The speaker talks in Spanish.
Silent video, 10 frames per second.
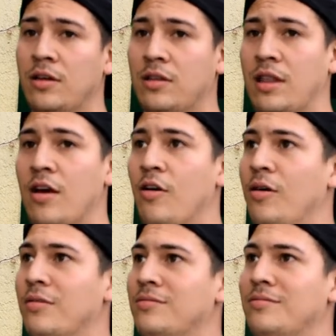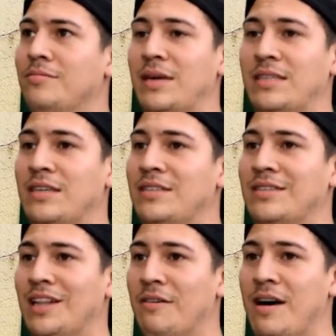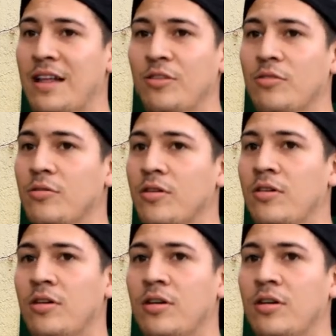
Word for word: tengo meses trabajando duro,